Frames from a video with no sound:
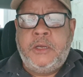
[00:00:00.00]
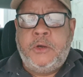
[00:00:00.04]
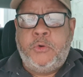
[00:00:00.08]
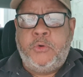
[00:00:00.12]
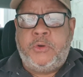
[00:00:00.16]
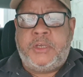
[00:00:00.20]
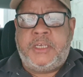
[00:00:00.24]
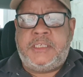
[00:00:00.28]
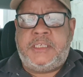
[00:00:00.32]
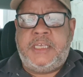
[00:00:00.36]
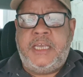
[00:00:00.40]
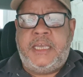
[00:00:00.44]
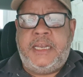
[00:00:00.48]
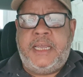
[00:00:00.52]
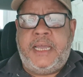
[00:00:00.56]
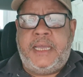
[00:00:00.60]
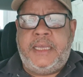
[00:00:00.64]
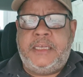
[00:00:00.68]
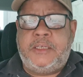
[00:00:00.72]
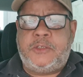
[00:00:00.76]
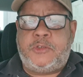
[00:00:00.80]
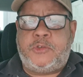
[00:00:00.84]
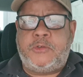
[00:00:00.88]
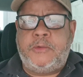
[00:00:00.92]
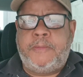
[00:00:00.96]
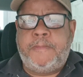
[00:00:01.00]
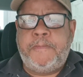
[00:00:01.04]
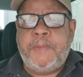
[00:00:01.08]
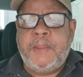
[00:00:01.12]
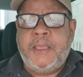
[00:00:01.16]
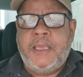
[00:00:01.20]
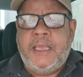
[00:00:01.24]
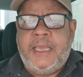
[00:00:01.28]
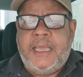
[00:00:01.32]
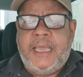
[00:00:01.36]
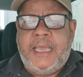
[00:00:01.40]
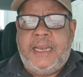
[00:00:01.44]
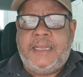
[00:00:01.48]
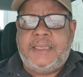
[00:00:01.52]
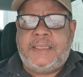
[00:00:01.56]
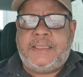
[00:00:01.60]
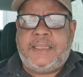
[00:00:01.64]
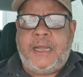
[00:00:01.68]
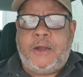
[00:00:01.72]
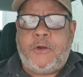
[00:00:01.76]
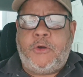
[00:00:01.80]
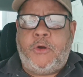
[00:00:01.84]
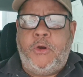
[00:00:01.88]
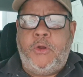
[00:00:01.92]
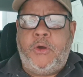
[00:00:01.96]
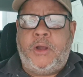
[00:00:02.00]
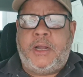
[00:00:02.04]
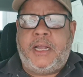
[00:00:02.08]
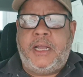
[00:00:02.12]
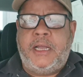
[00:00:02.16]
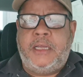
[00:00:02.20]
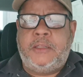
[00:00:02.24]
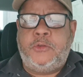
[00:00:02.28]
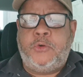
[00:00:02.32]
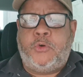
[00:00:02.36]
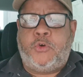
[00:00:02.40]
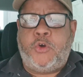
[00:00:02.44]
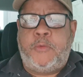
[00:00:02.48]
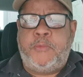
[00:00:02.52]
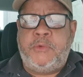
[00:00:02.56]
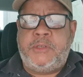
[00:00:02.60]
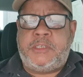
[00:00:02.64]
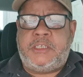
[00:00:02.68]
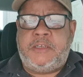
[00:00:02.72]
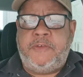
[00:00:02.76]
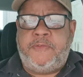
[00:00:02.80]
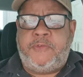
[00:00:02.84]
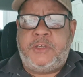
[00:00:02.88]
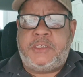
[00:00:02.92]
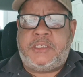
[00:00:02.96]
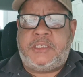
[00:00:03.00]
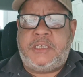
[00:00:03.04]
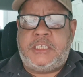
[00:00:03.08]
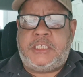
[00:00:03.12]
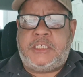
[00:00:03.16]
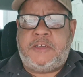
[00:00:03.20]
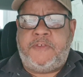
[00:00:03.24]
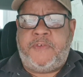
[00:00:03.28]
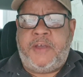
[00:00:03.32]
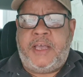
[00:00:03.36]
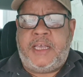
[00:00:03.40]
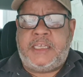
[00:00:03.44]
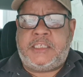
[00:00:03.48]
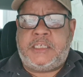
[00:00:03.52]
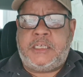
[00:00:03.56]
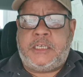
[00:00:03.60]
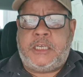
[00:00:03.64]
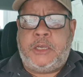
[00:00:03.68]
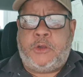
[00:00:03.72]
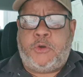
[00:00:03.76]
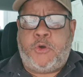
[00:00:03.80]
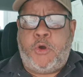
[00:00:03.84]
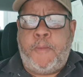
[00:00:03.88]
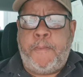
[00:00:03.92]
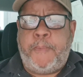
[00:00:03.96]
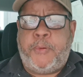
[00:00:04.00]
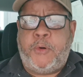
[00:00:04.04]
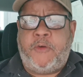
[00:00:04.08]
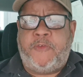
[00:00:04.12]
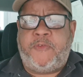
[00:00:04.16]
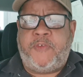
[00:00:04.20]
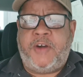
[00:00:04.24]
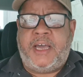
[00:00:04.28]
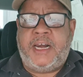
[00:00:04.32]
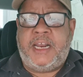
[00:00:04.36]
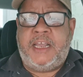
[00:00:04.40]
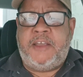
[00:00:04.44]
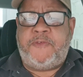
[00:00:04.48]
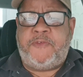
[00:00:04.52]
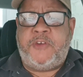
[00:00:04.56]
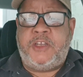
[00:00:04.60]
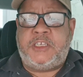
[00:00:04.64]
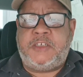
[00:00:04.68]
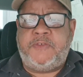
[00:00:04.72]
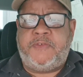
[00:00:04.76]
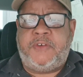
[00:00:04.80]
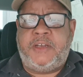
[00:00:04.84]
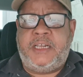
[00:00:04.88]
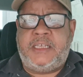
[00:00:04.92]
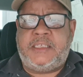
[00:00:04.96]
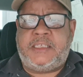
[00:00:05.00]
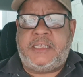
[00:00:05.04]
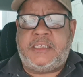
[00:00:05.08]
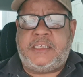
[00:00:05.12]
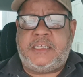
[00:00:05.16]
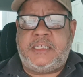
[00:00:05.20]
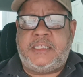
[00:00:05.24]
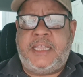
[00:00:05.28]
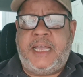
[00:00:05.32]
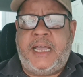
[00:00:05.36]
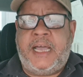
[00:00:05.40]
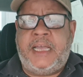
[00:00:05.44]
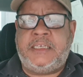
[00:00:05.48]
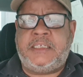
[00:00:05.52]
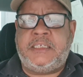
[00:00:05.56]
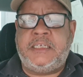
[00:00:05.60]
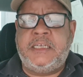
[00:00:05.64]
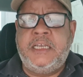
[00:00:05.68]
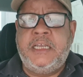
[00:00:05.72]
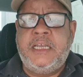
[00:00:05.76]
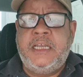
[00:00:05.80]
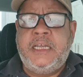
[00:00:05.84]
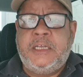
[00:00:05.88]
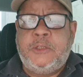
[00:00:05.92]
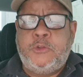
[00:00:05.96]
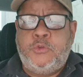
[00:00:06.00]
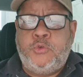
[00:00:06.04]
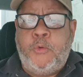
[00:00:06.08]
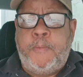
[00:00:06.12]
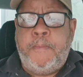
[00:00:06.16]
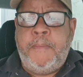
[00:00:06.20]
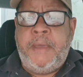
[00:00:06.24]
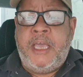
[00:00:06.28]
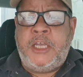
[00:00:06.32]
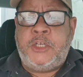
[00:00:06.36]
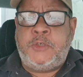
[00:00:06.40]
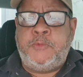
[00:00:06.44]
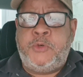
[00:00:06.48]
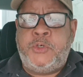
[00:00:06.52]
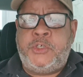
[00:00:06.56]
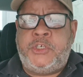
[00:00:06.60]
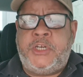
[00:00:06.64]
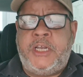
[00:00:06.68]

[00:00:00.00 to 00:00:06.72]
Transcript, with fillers: O que seria isso? ele está colocando como se você tivesse que comprovar a efetiva necessidade do mesmo